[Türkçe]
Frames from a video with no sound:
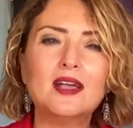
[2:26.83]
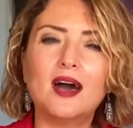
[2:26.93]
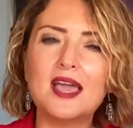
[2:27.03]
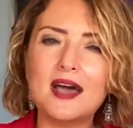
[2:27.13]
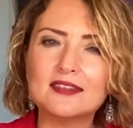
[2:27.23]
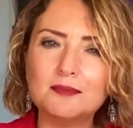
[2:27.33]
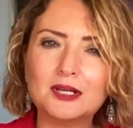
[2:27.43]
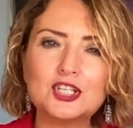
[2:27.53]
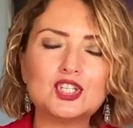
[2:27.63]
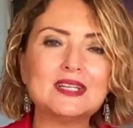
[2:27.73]
hayata
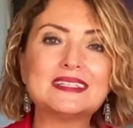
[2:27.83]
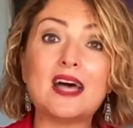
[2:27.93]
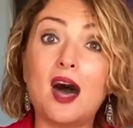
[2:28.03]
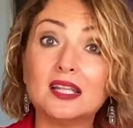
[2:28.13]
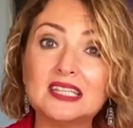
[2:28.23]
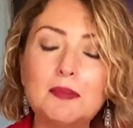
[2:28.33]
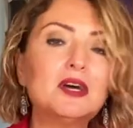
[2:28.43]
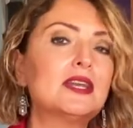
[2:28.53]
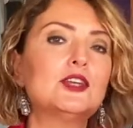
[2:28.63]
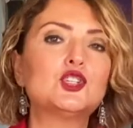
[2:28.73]
bakışınızda, anlam
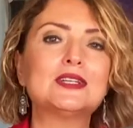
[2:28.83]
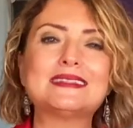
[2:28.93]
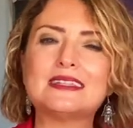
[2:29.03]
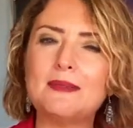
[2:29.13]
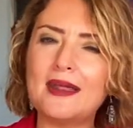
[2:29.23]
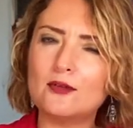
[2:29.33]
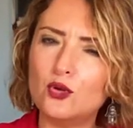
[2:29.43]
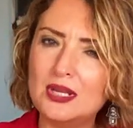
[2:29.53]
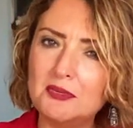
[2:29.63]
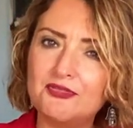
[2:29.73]
arayışınızda belki
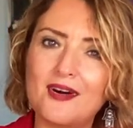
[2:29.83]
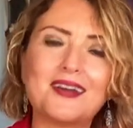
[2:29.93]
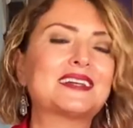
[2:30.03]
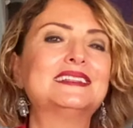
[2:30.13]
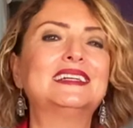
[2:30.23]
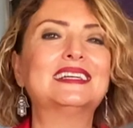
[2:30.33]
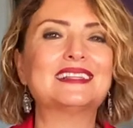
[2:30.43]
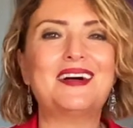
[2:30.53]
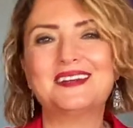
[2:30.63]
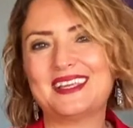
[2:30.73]
önemli
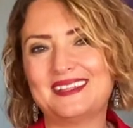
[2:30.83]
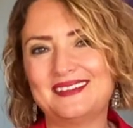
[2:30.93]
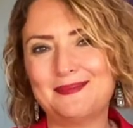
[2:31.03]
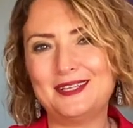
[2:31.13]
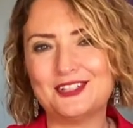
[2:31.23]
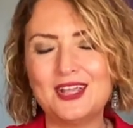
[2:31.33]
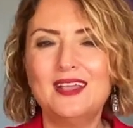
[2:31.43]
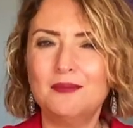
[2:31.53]
farkındalıklar getirebilir.